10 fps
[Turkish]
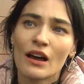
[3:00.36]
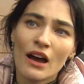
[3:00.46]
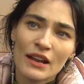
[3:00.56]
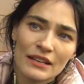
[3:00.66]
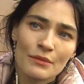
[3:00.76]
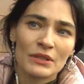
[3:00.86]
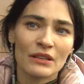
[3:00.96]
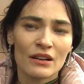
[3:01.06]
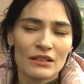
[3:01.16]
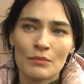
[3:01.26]
annemin
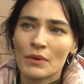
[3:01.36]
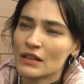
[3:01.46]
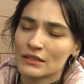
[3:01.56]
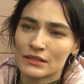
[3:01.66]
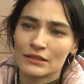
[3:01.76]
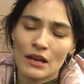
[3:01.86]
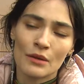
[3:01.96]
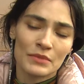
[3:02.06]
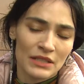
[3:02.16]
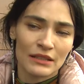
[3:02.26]

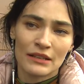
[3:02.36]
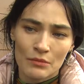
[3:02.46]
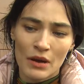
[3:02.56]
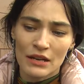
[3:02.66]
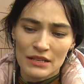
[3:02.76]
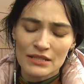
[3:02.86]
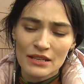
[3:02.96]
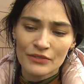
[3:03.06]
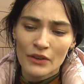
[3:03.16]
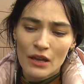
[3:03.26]
akrabalarından birileri maalesef.